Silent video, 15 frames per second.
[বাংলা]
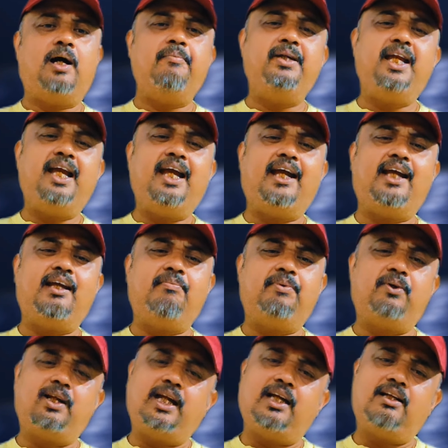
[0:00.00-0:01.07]
আমি একের
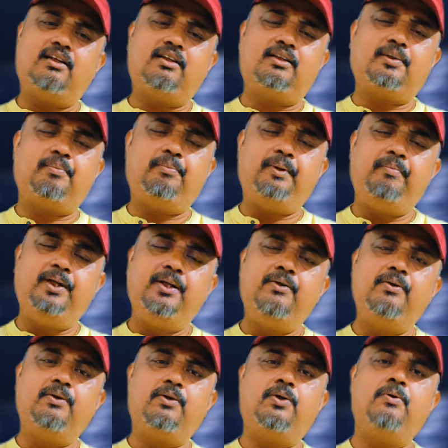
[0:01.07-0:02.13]
পর এক
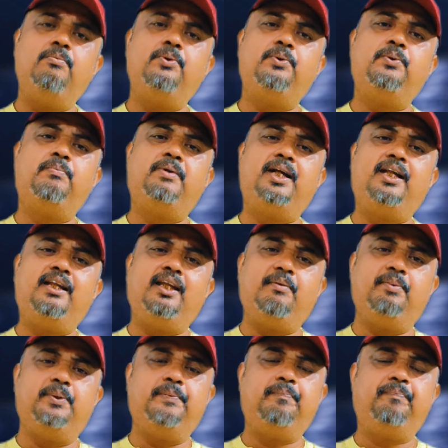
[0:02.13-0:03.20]
বিভিন্ন রকম ট্যুর প্ল্যান
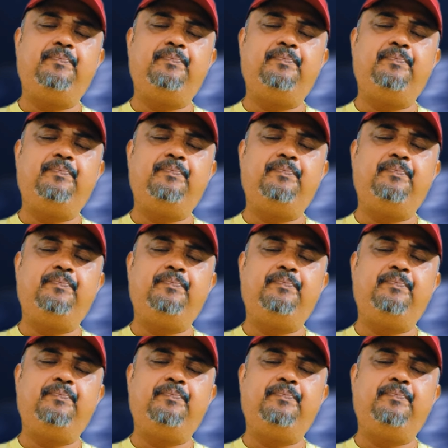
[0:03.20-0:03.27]
দেব